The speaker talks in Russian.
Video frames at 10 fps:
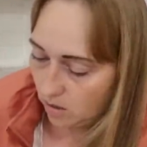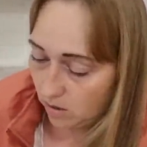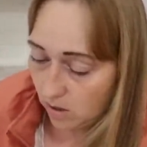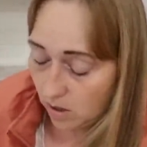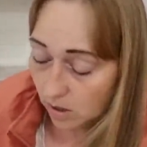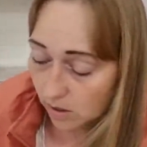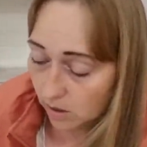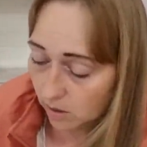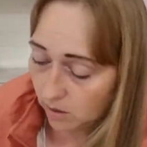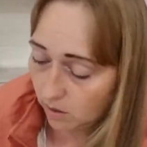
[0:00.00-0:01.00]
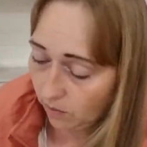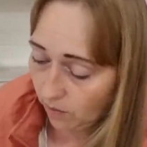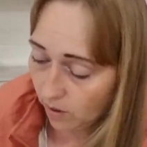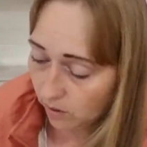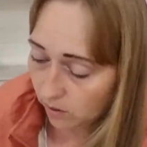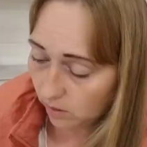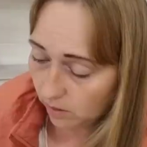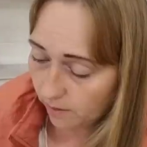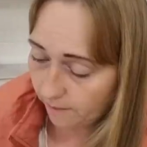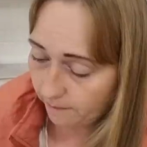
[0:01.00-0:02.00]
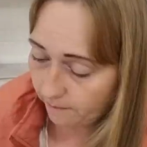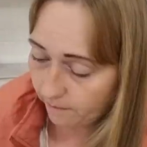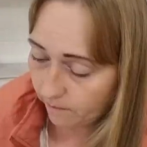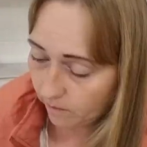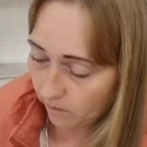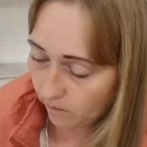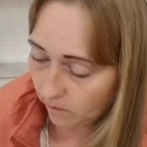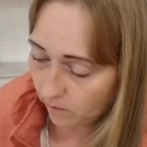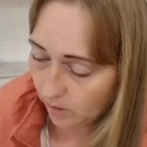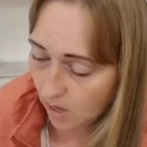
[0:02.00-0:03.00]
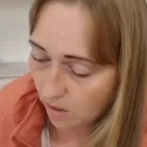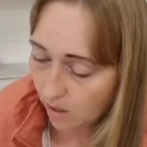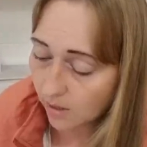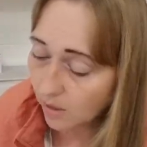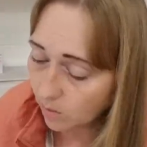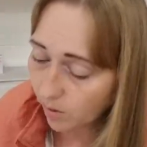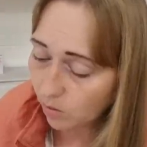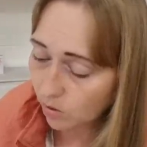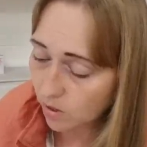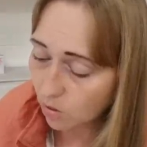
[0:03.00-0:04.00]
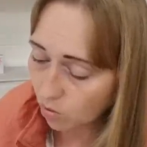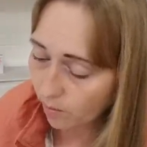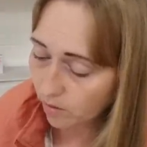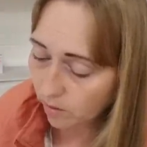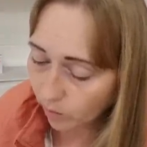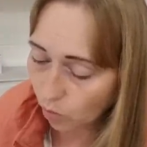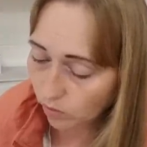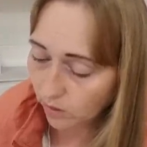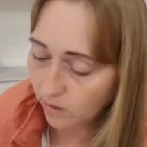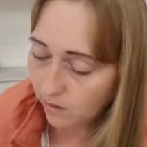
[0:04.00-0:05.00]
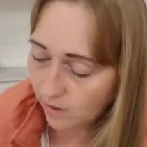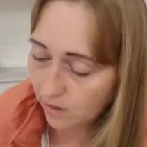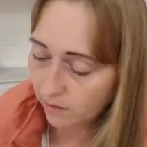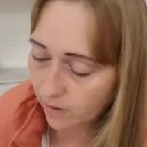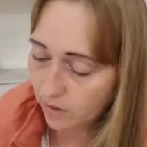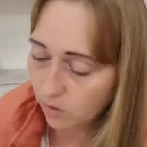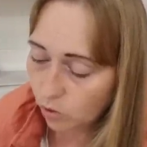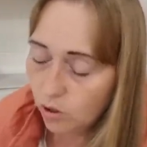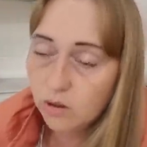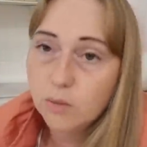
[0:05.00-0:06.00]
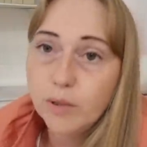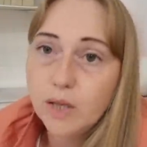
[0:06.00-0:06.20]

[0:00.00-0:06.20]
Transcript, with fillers: Интересные такие факты. Так, а я не боюсь ни грома, ни молнии. И детей своих научила не